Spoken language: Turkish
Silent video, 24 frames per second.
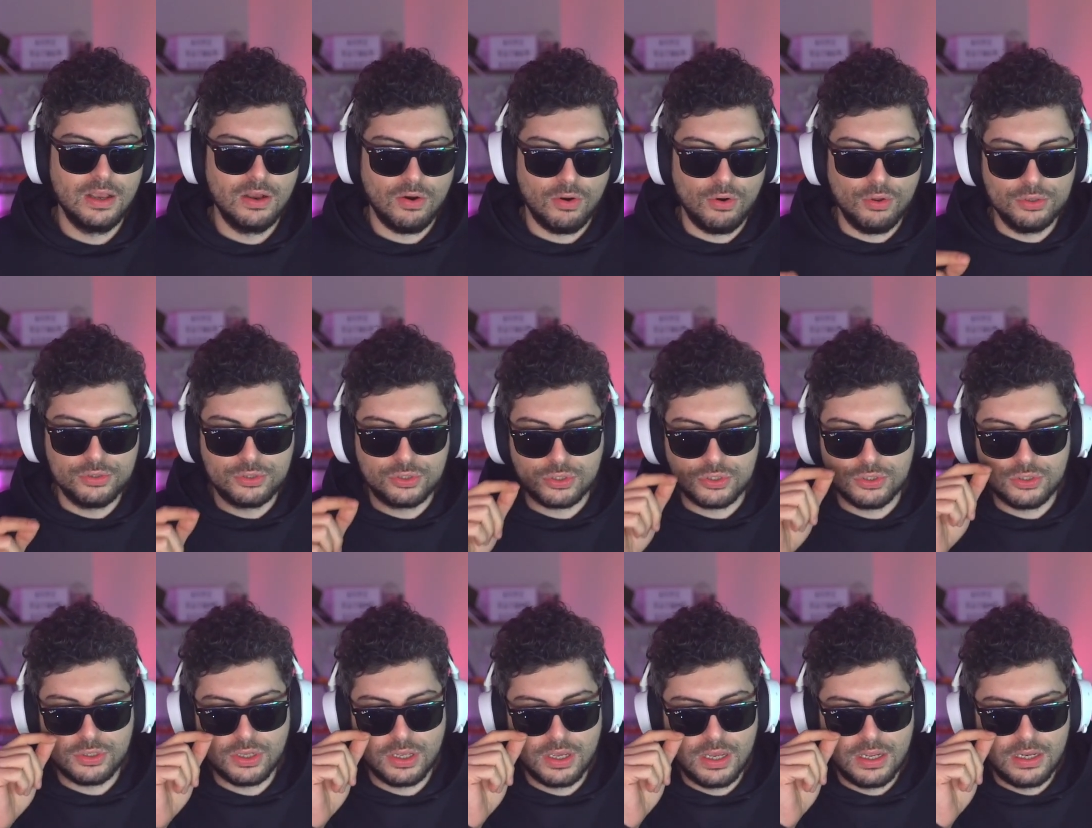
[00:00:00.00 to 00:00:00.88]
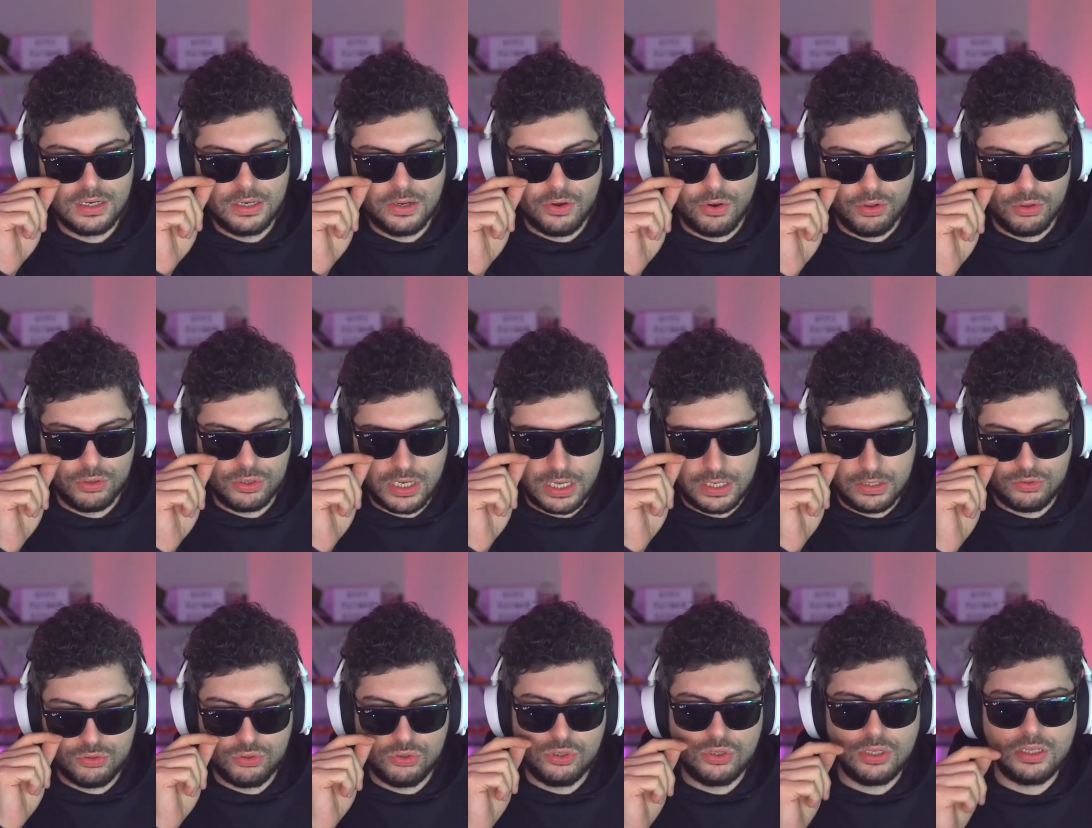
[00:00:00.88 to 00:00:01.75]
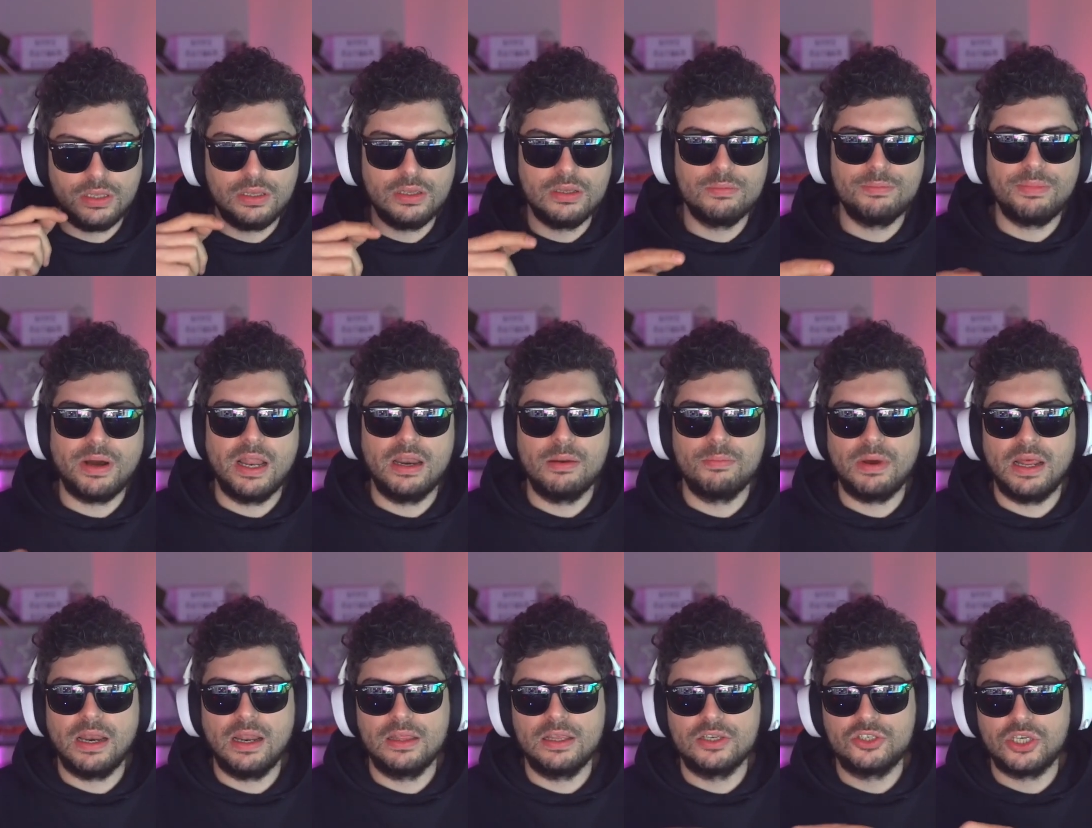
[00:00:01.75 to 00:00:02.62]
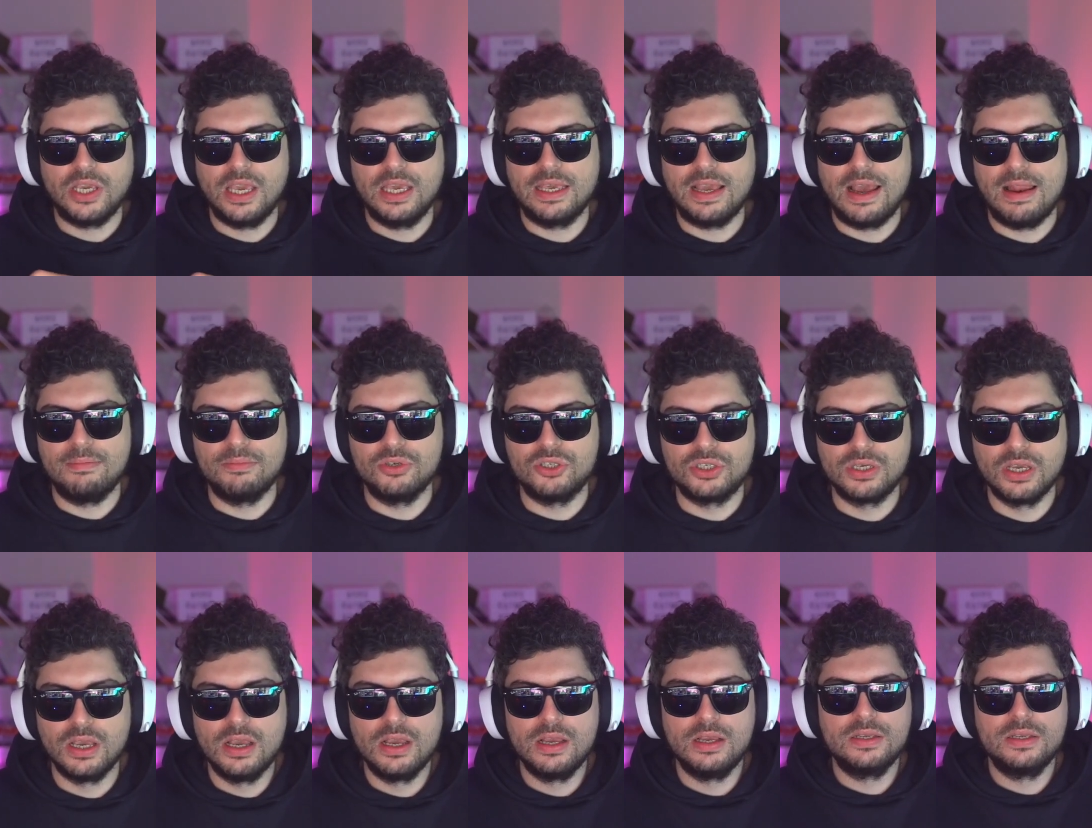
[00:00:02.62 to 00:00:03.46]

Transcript: Olsun. Ne oldu? dün bana da şey gelmiş.